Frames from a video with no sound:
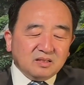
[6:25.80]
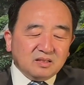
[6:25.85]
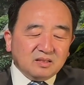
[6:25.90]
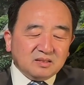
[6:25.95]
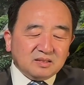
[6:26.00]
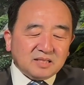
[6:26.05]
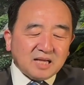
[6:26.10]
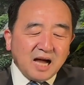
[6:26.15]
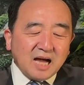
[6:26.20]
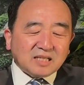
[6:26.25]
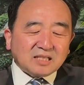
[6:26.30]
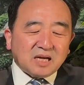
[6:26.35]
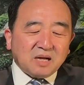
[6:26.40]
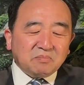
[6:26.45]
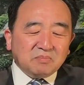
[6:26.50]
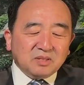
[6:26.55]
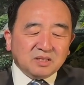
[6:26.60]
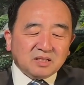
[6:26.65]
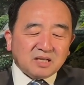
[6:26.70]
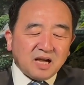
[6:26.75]
家长
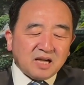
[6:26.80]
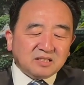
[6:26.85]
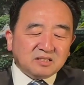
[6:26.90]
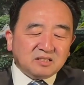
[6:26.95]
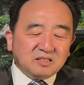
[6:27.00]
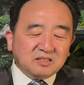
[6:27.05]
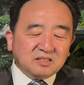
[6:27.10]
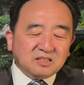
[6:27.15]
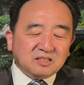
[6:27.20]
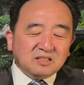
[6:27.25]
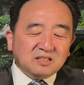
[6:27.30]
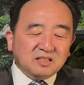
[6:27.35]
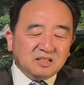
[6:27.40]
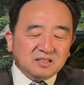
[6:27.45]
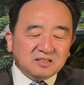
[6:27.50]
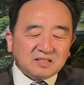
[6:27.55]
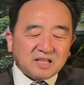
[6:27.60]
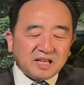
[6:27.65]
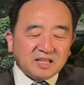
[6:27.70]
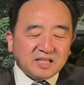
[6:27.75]
们开始质疑
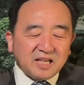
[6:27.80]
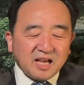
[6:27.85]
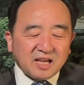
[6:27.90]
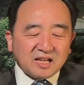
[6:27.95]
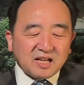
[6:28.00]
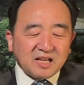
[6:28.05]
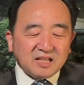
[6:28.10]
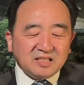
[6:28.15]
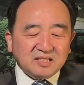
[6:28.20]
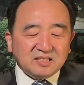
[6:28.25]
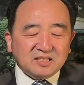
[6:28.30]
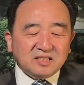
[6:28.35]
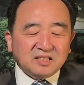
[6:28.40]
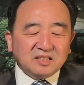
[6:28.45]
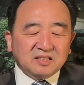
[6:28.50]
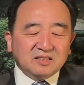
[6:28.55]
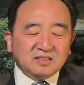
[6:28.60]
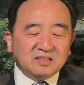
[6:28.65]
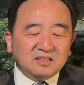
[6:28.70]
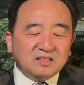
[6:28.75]
在掩盖疫
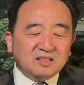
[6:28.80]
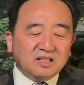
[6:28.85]
情，